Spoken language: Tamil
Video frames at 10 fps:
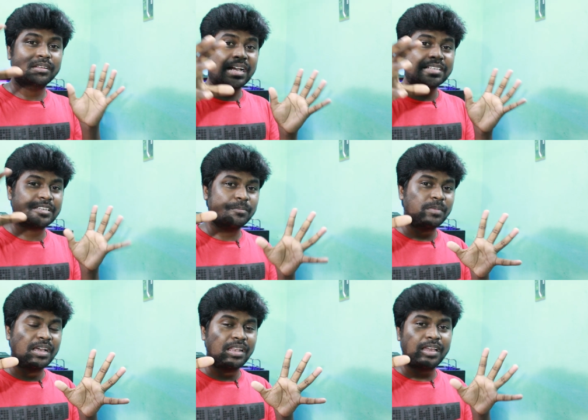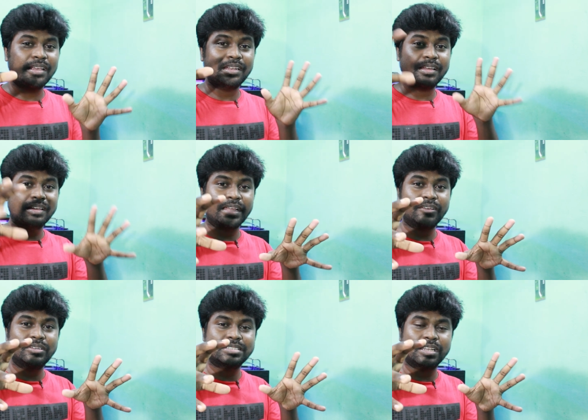கிளாஸ்க்கு மேலே இல்லைன்னா
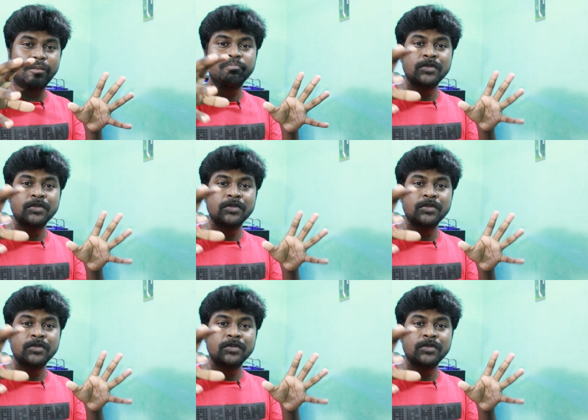கிராவல்ஸில்